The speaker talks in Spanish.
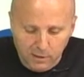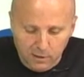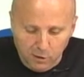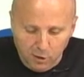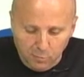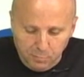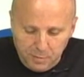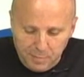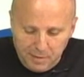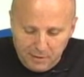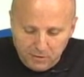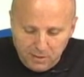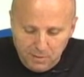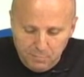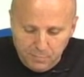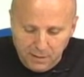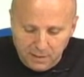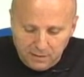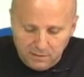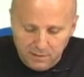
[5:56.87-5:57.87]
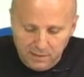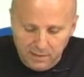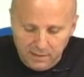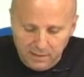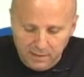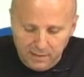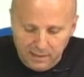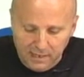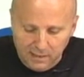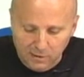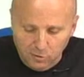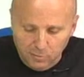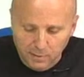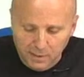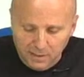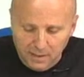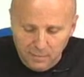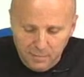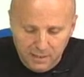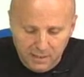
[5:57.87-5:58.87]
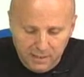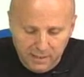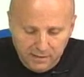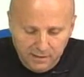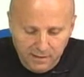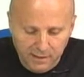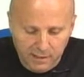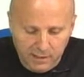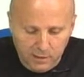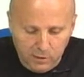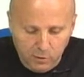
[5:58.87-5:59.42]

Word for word: Los primeros en partir eran los benjamines,